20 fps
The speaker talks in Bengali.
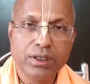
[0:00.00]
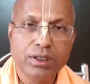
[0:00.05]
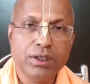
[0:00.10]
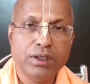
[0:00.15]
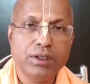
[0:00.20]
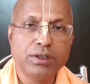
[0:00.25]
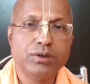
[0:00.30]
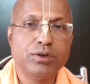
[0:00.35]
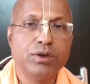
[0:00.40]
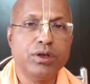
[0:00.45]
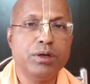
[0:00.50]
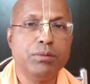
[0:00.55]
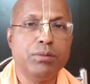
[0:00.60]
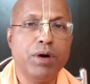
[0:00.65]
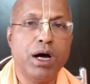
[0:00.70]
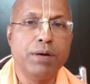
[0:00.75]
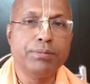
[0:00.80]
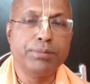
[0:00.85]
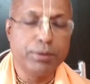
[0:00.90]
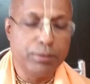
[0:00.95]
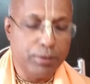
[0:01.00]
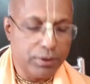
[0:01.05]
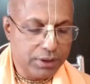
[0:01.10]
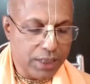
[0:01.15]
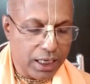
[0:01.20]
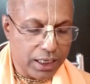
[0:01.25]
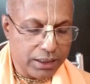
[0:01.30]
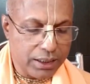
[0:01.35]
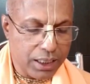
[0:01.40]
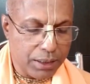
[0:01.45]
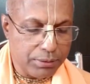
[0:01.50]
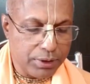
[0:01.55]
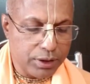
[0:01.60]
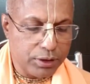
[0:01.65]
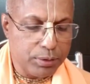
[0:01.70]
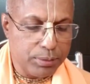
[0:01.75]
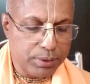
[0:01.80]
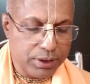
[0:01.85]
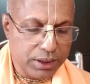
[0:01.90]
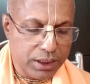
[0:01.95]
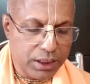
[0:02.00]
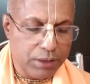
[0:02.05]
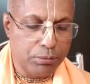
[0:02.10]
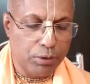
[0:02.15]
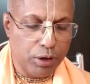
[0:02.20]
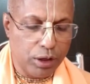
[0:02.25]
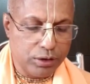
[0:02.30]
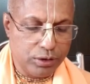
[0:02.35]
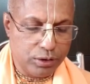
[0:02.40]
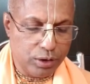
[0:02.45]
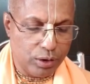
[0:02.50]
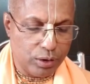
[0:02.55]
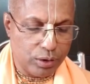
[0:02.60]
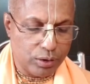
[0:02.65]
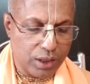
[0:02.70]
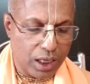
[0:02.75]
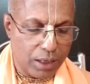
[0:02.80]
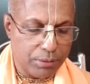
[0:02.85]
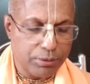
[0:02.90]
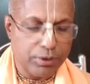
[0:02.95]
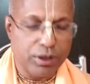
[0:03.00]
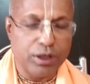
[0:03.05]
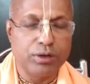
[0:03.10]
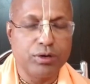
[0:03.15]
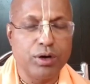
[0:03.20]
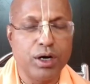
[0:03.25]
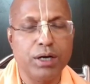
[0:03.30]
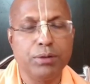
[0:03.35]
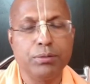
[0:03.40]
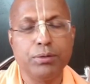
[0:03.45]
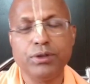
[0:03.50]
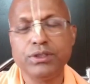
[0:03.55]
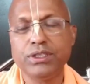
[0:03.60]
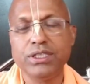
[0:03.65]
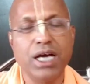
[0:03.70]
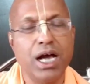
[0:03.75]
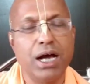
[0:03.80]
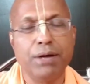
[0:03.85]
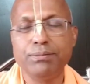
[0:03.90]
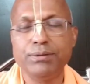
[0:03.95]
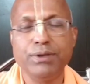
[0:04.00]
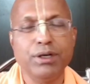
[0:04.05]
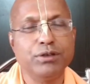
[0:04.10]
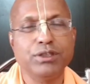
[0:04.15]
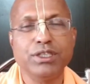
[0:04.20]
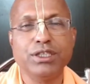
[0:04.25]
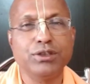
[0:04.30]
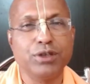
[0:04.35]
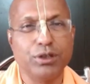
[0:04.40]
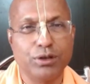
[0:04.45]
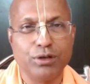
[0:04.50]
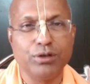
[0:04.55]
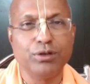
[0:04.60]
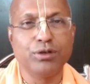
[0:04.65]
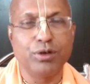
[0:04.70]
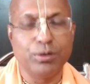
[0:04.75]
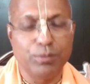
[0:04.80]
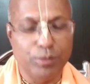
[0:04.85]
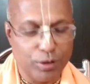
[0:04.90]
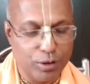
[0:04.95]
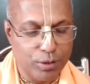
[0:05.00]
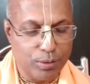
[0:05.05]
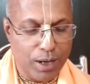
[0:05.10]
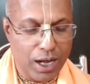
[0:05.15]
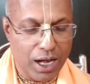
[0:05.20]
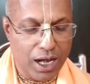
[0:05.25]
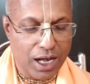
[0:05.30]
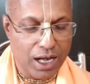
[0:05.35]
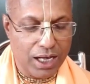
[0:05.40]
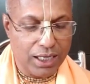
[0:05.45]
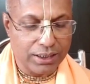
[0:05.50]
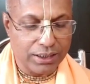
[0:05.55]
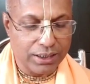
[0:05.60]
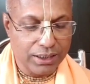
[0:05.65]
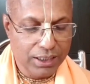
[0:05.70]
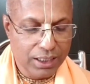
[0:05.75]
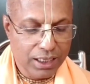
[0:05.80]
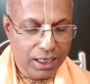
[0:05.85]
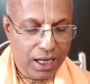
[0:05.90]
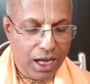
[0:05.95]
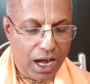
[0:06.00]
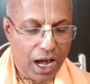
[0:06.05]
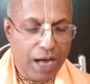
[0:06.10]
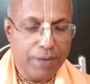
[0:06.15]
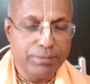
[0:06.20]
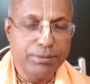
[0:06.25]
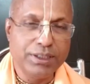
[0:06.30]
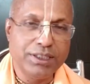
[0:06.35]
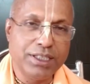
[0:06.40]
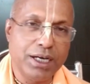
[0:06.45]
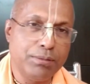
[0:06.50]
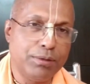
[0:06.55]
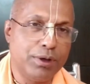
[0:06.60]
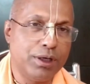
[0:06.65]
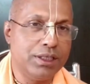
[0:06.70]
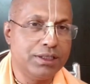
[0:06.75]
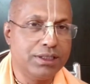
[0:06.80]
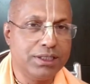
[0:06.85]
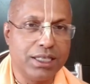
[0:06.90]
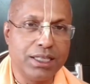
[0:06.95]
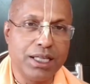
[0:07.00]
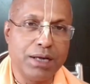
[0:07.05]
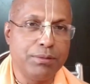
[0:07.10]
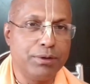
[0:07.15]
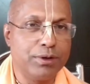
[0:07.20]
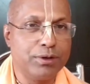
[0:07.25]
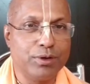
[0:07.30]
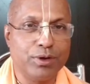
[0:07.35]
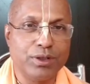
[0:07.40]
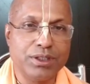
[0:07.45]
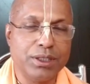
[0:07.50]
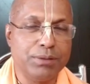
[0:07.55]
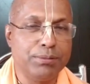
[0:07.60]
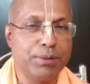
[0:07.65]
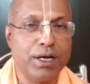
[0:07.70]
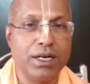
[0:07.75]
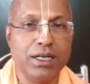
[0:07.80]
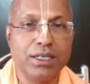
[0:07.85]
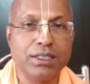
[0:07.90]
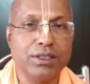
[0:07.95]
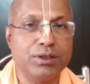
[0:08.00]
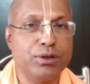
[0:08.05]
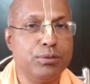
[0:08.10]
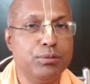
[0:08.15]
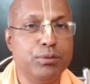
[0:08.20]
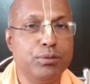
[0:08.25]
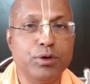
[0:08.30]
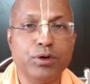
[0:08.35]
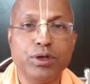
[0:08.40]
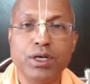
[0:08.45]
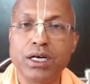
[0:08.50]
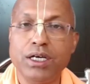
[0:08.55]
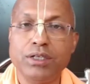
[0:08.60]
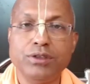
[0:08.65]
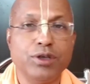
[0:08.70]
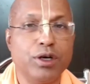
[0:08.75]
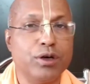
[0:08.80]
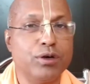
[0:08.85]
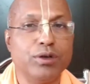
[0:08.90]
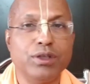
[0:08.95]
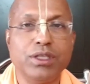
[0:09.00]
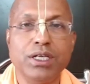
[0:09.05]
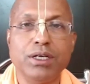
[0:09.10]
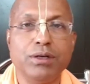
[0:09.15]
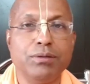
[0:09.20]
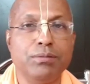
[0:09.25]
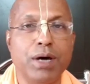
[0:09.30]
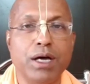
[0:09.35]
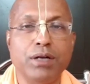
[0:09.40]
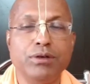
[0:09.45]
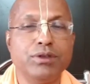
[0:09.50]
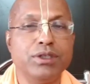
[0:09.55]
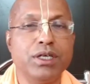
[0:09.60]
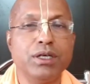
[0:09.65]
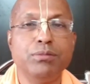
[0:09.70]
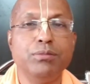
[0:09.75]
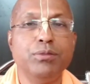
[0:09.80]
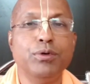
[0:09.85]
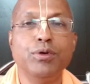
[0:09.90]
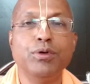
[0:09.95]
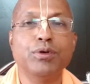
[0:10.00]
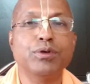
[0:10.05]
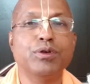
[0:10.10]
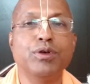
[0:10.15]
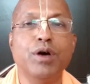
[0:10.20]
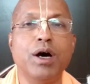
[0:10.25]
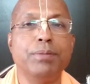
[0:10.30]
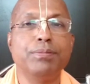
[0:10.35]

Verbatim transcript: শুনে মহাপ্রভু বলছে আরে দামোদর তুমি কি বলছো দামোদর কয়ে বলছে আপনি হচ্ছে স্বতন্ত্র ভগবান আপনি যেমন ইচ্ছা তেমন করতে পারেন কিন্তু মুখে জগতের মানুষের মুখ তো আপনি